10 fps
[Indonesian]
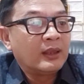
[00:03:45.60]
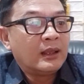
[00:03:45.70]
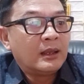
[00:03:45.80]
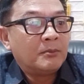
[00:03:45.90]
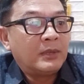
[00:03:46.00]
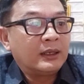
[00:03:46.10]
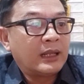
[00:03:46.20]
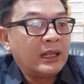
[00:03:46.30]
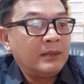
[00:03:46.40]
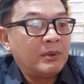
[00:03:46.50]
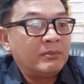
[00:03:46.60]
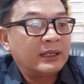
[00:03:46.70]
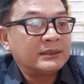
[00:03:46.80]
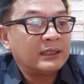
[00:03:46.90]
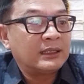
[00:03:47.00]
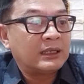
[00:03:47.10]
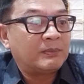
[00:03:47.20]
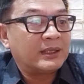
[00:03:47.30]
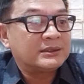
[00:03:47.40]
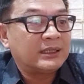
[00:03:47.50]
Mengenai pemeriksaan terhadap
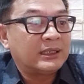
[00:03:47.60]
Lesti